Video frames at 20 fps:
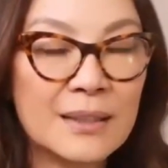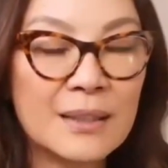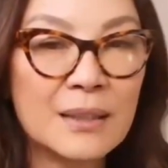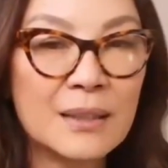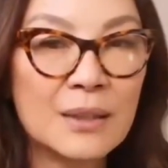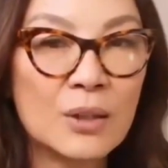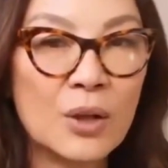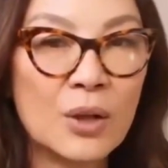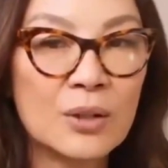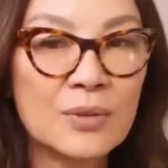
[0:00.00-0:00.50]
自
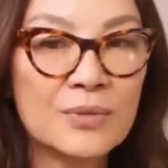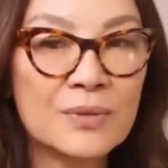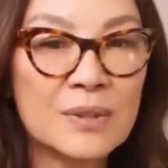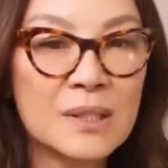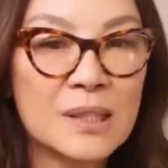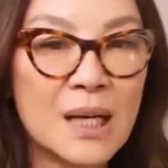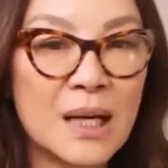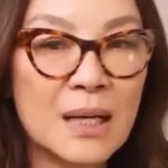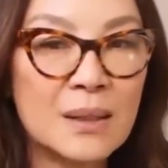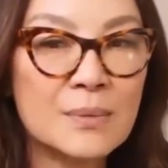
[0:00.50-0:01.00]
拍摄。
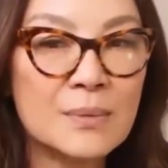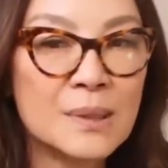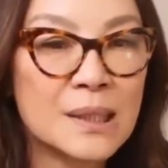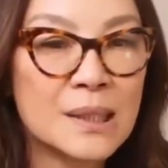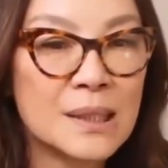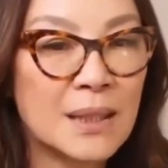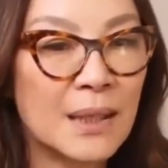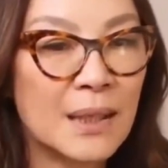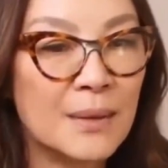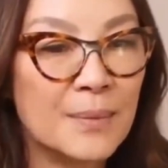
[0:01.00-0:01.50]
杨紫
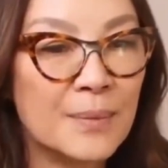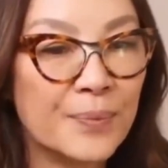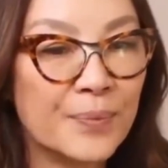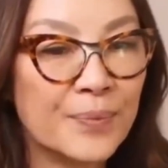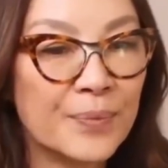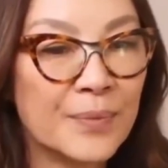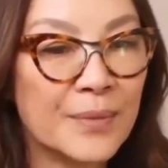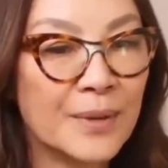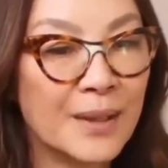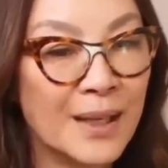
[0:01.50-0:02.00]
琼此前
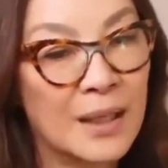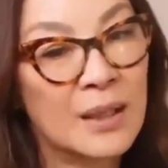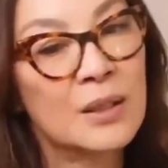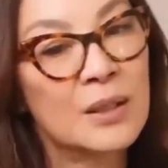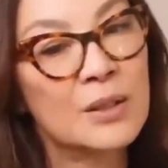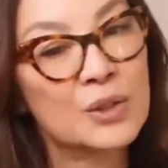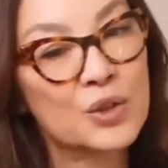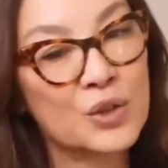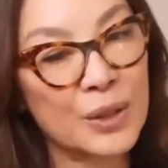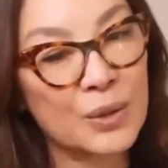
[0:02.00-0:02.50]
参加节
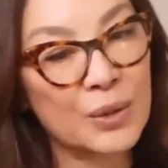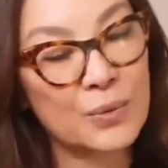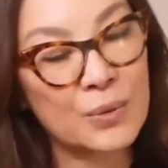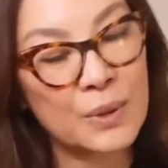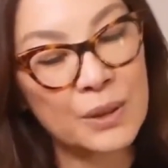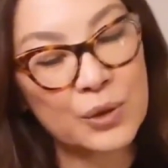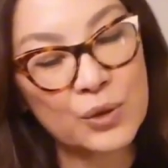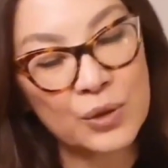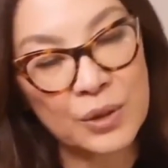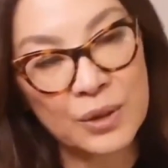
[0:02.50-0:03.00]
目时表
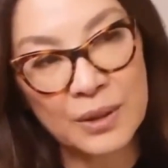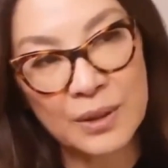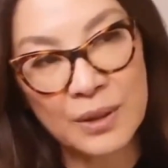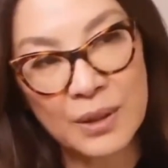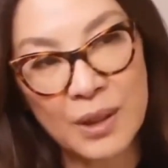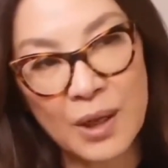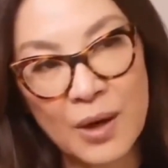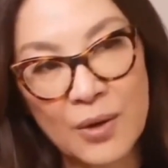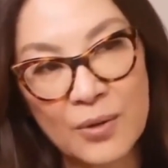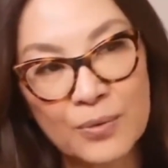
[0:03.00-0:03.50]
示想做
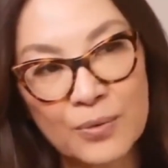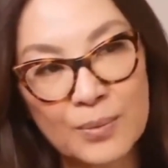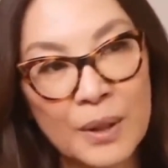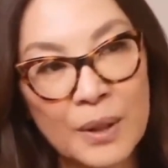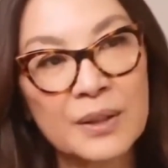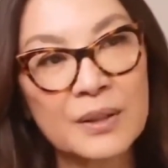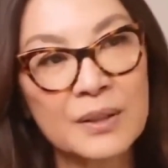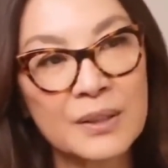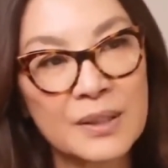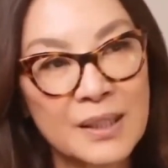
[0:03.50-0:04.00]
妈妈，
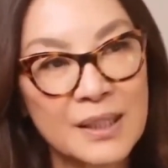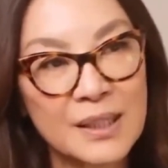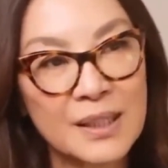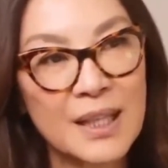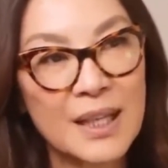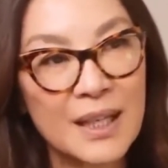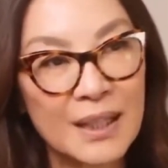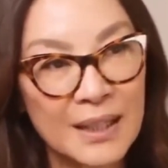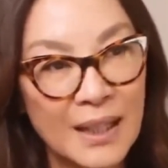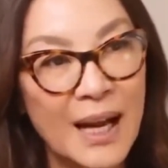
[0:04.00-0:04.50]
因此去
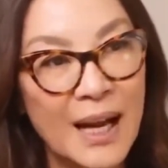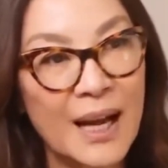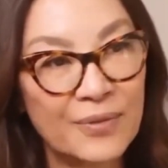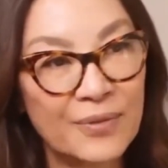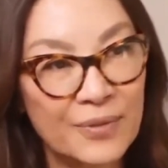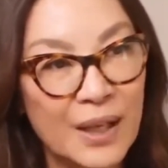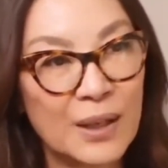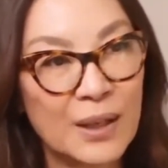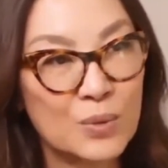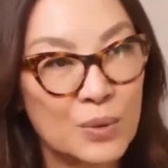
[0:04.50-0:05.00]
做了多
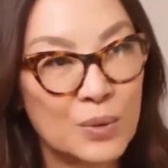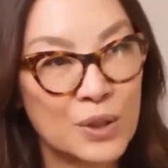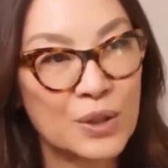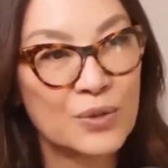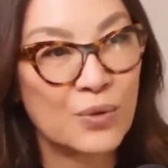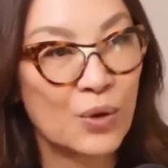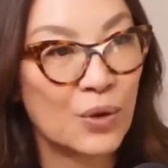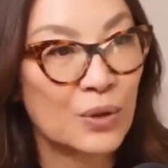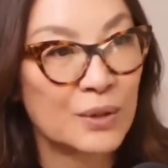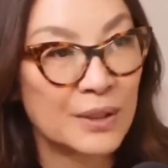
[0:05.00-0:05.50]
次人
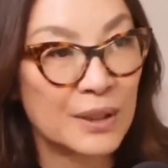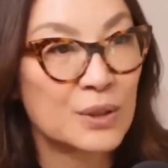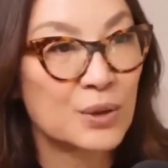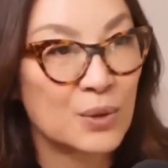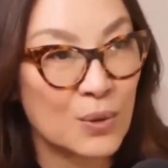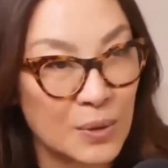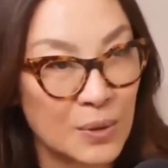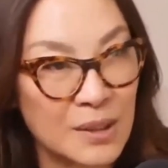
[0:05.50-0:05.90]
工受孕，